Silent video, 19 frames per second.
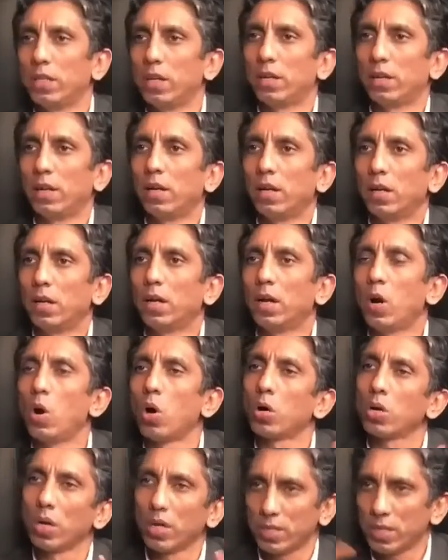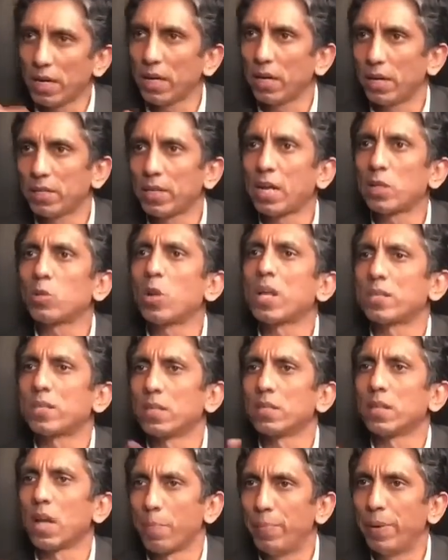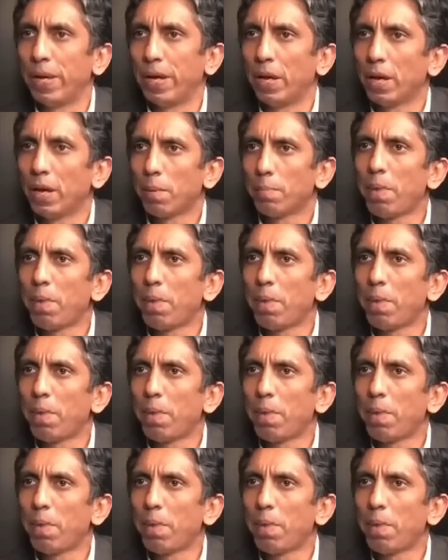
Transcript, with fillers: हाँ। और एजाजुल एहसन हम्म। साहब भी हम्म।